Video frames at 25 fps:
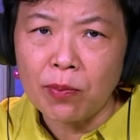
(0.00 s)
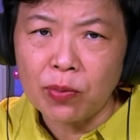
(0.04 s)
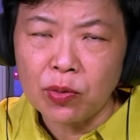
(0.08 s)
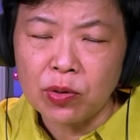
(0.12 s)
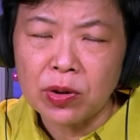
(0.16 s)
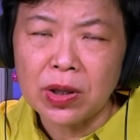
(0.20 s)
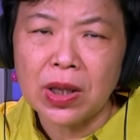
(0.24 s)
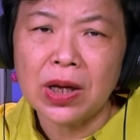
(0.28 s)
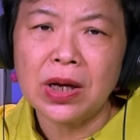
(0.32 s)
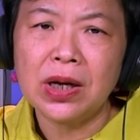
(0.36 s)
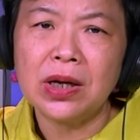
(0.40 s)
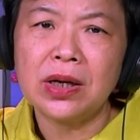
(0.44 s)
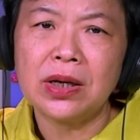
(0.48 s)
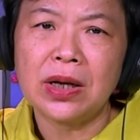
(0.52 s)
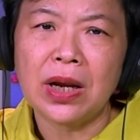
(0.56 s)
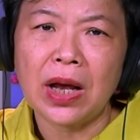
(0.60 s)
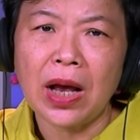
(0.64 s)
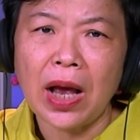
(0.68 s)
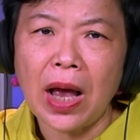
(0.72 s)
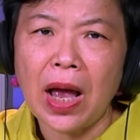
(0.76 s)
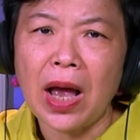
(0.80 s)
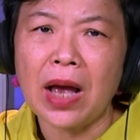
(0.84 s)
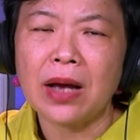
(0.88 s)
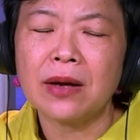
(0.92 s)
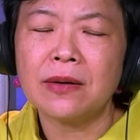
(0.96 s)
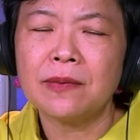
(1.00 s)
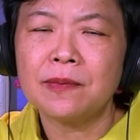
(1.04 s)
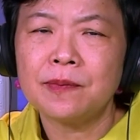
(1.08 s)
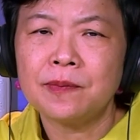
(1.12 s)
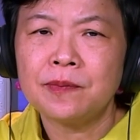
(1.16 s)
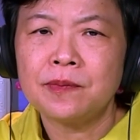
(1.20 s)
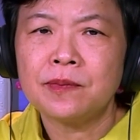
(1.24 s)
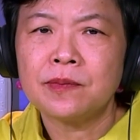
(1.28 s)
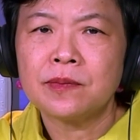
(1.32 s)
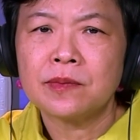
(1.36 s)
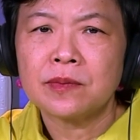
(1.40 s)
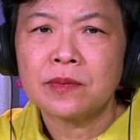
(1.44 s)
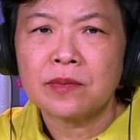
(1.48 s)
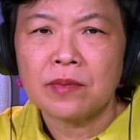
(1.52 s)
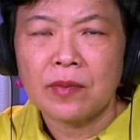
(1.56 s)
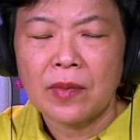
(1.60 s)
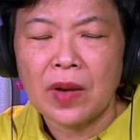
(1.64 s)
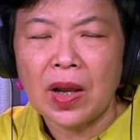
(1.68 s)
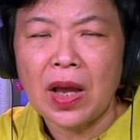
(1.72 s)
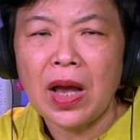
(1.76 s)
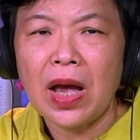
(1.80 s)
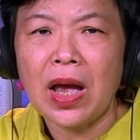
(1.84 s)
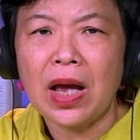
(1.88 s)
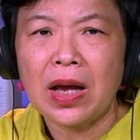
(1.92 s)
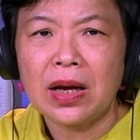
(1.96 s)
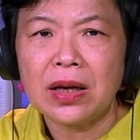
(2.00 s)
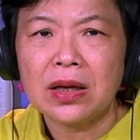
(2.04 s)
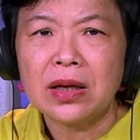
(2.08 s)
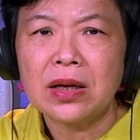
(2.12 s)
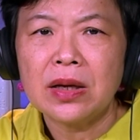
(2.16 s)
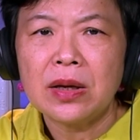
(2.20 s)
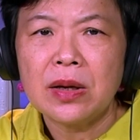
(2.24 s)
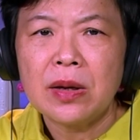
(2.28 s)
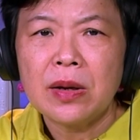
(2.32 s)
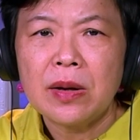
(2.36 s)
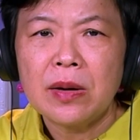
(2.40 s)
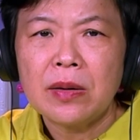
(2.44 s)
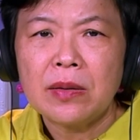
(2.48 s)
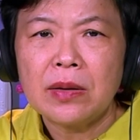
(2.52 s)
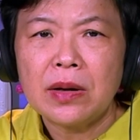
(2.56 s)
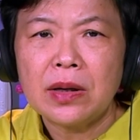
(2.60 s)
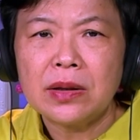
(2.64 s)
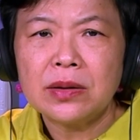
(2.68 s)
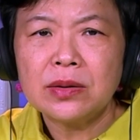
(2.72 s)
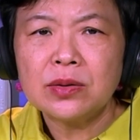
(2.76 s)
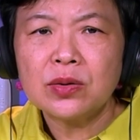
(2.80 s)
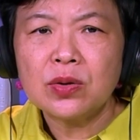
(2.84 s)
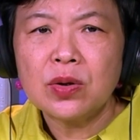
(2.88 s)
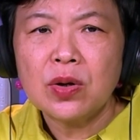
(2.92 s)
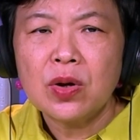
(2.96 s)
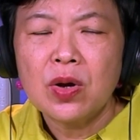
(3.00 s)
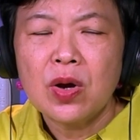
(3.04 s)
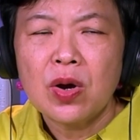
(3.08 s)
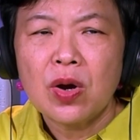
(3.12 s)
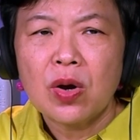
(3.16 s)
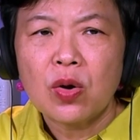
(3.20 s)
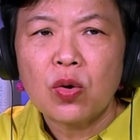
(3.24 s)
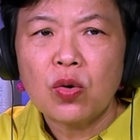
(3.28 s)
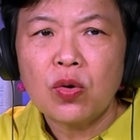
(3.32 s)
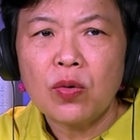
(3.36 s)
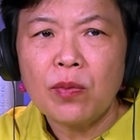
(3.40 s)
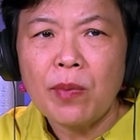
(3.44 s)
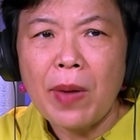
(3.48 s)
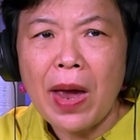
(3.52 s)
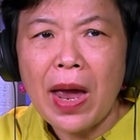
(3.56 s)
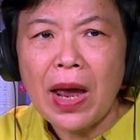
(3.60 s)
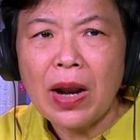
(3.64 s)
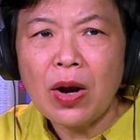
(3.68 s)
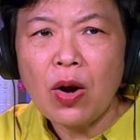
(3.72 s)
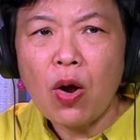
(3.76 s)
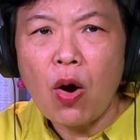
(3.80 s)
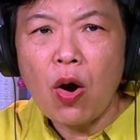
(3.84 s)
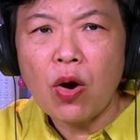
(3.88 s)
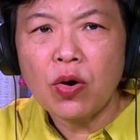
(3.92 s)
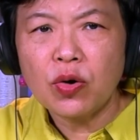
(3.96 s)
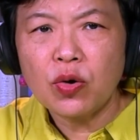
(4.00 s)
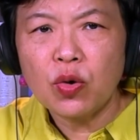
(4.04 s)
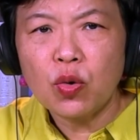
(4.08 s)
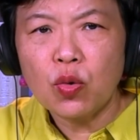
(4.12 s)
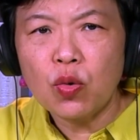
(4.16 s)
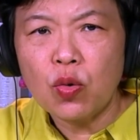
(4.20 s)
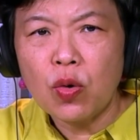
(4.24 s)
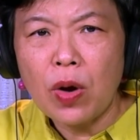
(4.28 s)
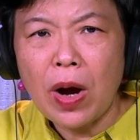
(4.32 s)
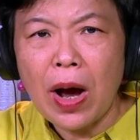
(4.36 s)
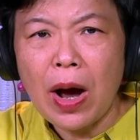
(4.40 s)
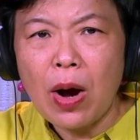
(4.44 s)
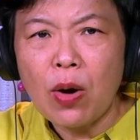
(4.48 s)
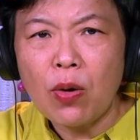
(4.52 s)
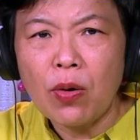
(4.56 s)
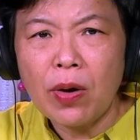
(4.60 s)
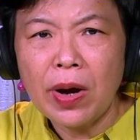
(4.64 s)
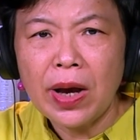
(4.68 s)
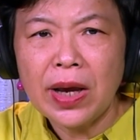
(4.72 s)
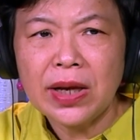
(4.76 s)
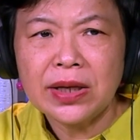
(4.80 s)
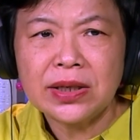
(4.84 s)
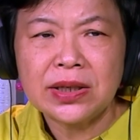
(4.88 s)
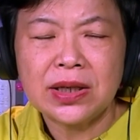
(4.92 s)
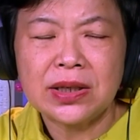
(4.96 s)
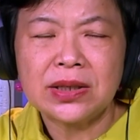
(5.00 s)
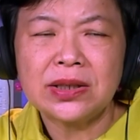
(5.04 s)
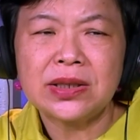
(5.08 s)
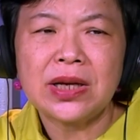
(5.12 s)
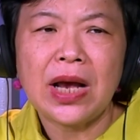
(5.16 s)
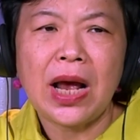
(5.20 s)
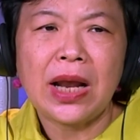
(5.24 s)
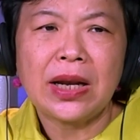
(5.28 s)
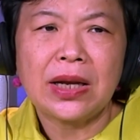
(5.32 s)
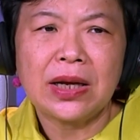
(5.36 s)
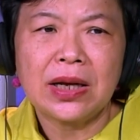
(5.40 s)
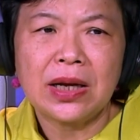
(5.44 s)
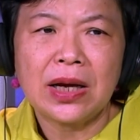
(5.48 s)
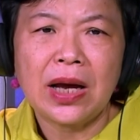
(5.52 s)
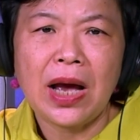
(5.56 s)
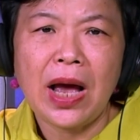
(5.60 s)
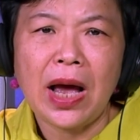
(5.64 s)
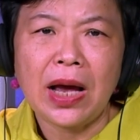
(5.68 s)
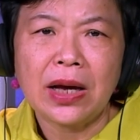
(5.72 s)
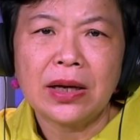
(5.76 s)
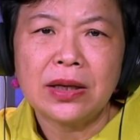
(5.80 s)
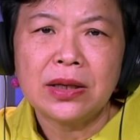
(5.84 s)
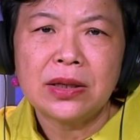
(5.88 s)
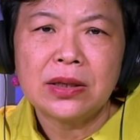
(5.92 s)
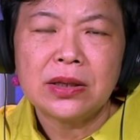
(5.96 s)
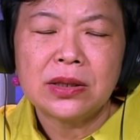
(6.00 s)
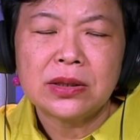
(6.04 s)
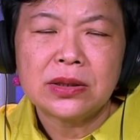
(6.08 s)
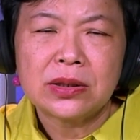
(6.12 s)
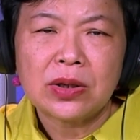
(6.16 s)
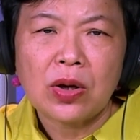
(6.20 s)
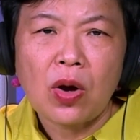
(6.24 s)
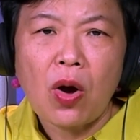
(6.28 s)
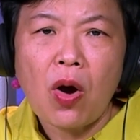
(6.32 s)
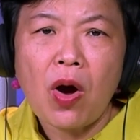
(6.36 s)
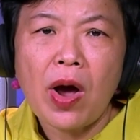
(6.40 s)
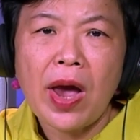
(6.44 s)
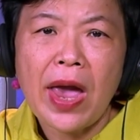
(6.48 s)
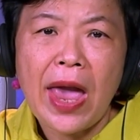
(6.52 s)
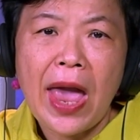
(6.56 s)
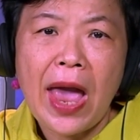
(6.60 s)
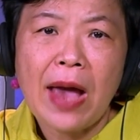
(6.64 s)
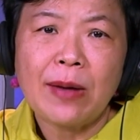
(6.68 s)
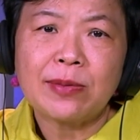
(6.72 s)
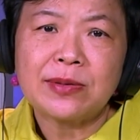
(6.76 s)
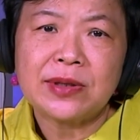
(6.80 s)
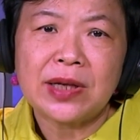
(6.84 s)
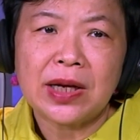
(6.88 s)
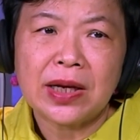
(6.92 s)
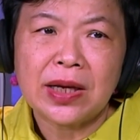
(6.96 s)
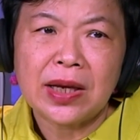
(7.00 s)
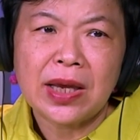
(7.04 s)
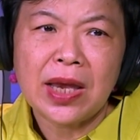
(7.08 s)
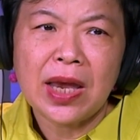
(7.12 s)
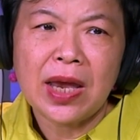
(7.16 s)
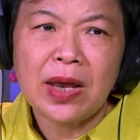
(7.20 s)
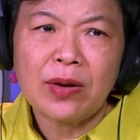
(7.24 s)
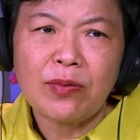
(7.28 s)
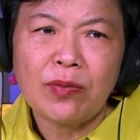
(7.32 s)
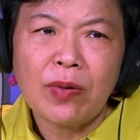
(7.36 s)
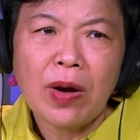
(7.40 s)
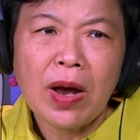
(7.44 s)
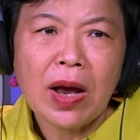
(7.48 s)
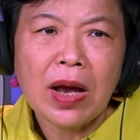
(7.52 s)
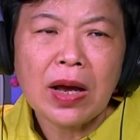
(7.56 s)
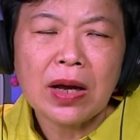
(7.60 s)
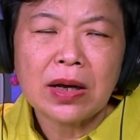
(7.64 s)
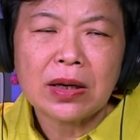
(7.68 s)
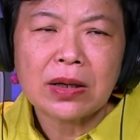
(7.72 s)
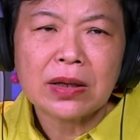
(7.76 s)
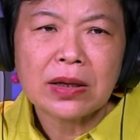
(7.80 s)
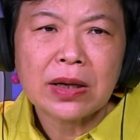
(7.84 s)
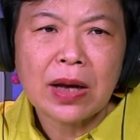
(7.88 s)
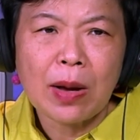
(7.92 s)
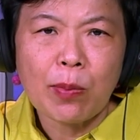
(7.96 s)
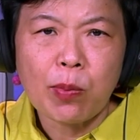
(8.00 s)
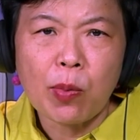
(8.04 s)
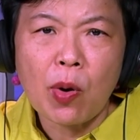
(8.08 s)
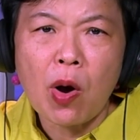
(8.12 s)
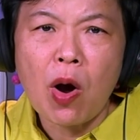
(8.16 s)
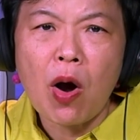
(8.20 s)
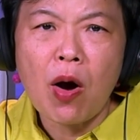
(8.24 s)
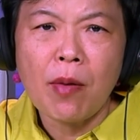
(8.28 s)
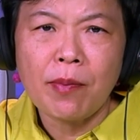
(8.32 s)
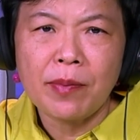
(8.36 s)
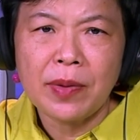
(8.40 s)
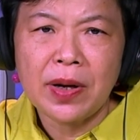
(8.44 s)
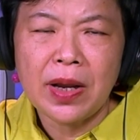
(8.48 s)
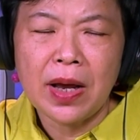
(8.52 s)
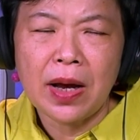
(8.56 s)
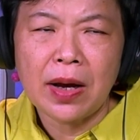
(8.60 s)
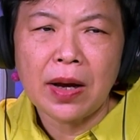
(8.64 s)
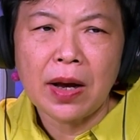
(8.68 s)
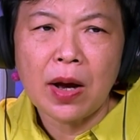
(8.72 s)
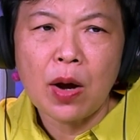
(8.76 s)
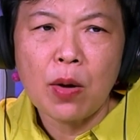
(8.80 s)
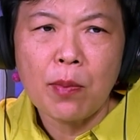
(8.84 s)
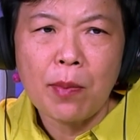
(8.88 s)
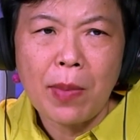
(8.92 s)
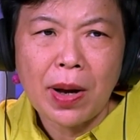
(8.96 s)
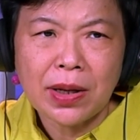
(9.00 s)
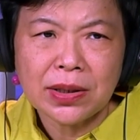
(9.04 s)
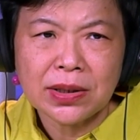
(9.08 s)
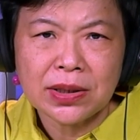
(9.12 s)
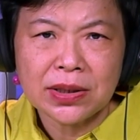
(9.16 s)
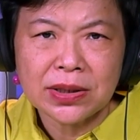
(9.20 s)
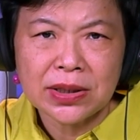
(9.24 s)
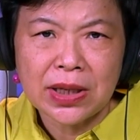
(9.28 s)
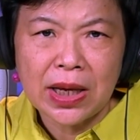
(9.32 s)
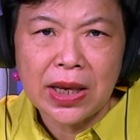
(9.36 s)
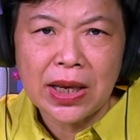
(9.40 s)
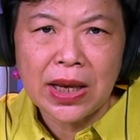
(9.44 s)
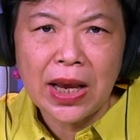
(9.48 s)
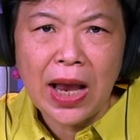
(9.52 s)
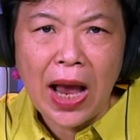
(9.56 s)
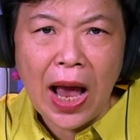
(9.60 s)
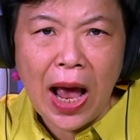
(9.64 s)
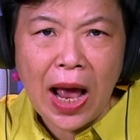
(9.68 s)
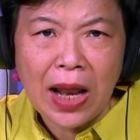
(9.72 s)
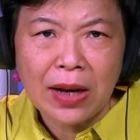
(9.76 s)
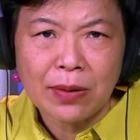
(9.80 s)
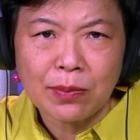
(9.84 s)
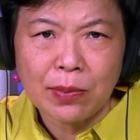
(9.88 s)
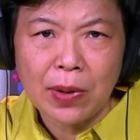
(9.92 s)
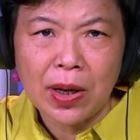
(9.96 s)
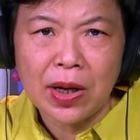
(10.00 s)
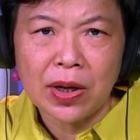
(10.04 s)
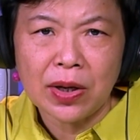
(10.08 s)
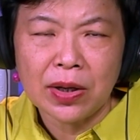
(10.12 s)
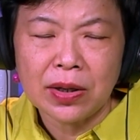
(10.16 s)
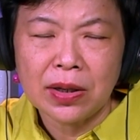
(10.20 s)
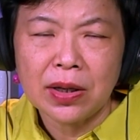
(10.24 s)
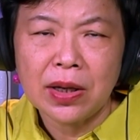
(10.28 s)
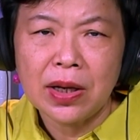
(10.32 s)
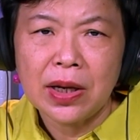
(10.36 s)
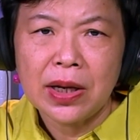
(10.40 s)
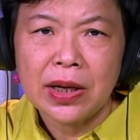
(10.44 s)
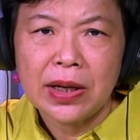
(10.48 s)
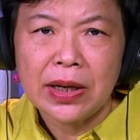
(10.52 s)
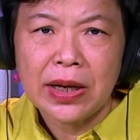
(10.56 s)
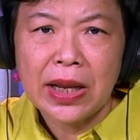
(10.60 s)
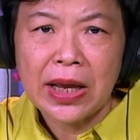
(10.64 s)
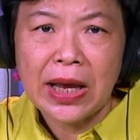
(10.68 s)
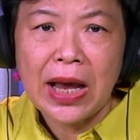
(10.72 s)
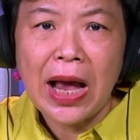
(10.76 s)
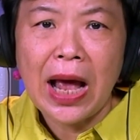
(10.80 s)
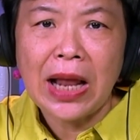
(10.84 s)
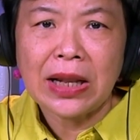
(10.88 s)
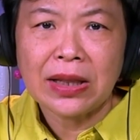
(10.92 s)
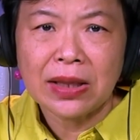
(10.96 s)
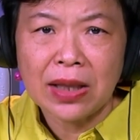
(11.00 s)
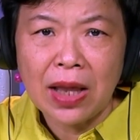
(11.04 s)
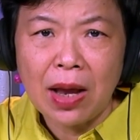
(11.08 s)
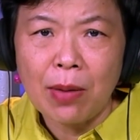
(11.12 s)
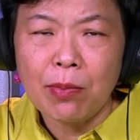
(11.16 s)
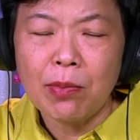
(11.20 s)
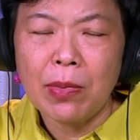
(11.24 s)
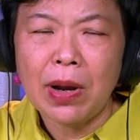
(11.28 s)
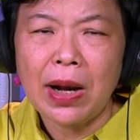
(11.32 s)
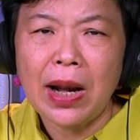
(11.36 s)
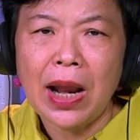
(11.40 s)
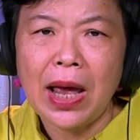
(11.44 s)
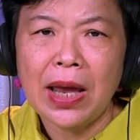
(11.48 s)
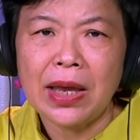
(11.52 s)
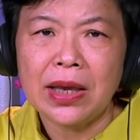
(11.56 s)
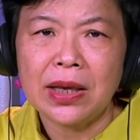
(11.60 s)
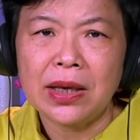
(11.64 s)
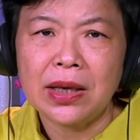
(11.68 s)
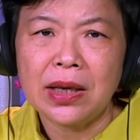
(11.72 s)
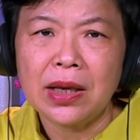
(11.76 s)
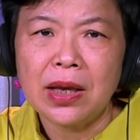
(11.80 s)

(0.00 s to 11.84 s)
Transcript: คอมพิวเตอร์นะคะ ครับ ค่ะ งั้นคุณแม่ลองดูเขาให้ชัด ๆนะคะ คอยแอบสังเกตว่ากับคอมเนี่ยเขามักจะใช้งานมันในการทำอะไร